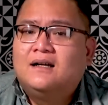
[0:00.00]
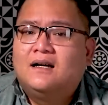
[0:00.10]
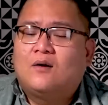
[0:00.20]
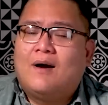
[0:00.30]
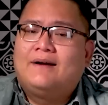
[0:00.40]

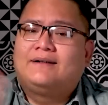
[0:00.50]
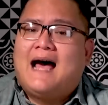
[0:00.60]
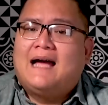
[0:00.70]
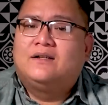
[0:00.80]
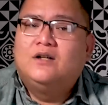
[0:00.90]
ờ, khoanh
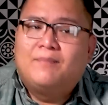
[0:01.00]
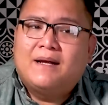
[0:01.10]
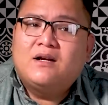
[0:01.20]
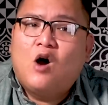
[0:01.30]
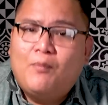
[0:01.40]
tay thưa
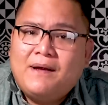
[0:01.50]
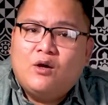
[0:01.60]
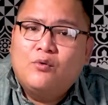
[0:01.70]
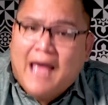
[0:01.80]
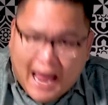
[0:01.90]
mấy cô mấy
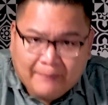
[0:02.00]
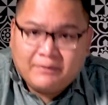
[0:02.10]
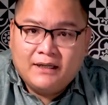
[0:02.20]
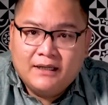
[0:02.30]
chú về